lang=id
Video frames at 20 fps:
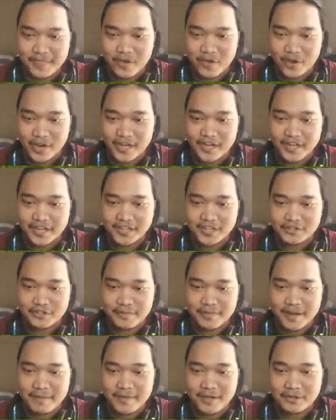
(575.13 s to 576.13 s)
Oke, ini kita
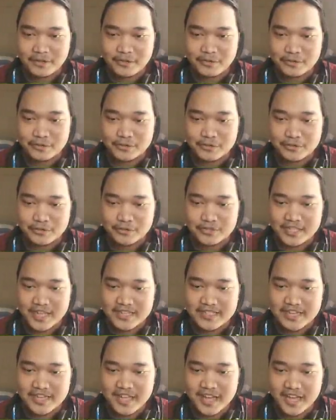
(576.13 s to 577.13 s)
coba ambil lurus-lurus
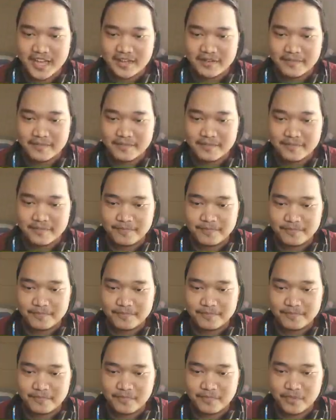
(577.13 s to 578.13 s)
aja ya.
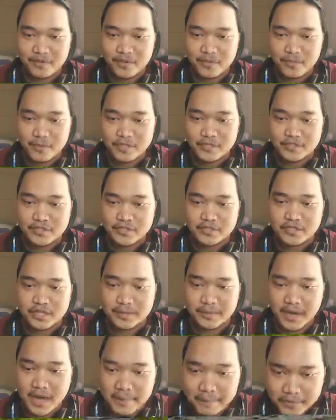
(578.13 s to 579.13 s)
Wes,
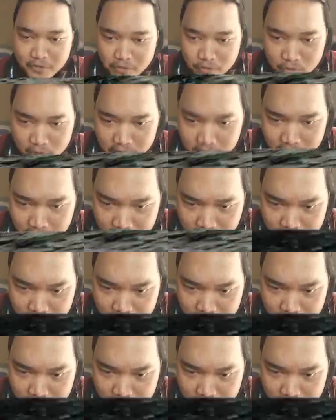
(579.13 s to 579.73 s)
apa apa tuh gua?